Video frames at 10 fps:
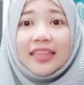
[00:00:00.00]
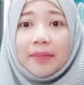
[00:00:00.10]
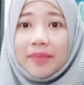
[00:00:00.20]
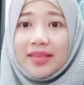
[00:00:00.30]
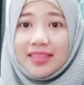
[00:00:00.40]

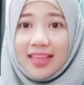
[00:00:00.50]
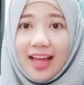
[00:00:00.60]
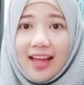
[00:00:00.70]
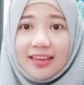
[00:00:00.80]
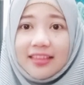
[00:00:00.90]

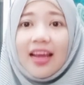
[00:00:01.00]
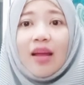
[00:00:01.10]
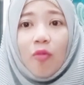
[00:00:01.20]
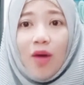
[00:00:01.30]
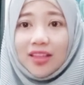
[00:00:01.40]
terpisah
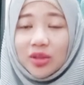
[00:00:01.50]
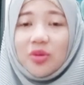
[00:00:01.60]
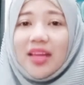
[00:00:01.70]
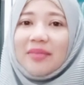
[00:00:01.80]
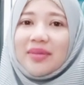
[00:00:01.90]
dalam
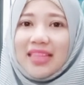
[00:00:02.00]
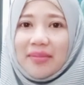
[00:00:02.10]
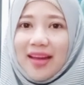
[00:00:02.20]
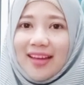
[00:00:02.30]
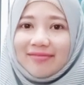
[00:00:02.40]
waktu yang
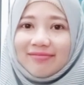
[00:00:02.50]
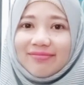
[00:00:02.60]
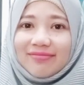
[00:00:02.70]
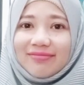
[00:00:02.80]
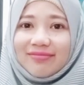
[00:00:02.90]
bersamaan.
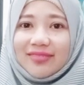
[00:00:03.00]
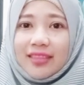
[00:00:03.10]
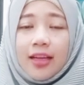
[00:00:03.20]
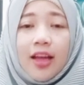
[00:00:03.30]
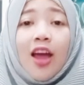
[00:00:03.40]

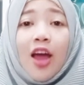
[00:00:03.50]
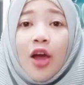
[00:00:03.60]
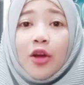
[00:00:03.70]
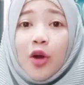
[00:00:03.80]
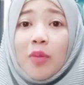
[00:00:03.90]

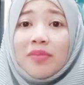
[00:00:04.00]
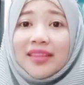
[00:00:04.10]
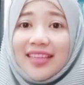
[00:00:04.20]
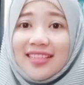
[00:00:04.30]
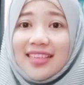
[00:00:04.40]

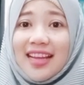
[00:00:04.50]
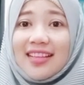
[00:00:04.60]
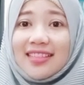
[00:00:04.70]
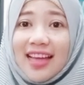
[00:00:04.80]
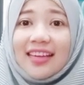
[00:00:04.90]
Kompetensi
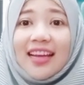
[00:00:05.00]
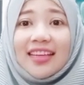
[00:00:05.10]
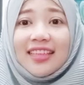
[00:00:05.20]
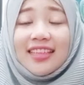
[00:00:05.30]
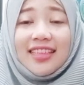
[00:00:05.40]
dasar
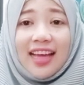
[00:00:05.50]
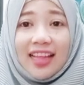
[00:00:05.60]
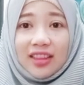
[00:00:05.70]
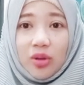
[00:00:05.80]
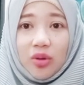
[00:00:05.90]
dan
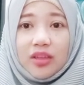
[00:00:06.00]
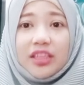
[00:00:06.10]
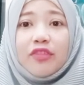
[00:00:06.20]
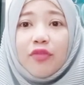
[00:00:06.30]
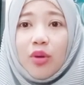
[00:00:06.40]
indikator
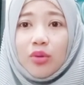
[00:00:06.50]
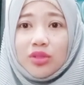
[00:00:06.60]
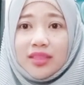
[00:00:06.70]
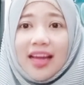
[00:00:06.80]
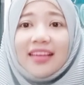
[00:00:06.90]

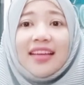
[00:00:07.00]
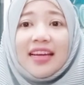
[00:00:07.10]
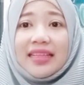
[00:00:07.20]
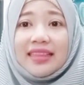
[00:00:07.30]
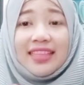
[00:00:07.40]
difokuskan
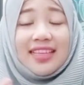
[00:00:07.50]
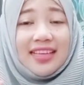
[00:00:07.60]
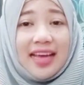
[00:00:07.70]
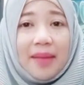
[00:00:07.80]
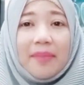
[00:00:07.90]
dari
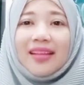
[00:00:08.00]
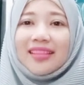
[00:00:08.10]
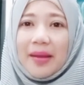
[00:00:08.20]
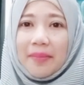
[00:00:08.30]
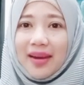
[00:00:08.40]
tiga
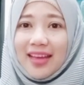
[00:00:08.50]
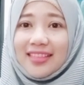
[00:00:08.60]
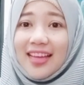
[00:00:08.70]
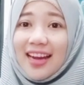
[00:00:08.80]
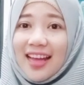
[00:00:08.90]
mata
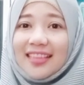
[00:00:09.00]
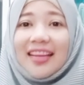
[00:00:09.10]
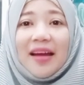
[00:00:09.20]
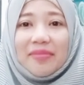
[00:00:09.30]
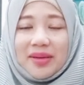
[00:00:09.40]
pelajaran
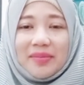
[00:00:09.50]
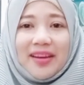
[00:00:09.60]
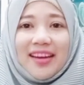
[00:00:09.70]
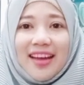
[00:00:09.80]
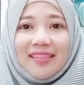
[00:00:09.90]
yang
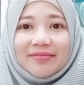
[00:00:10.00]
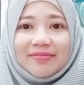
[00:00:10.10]
berbeda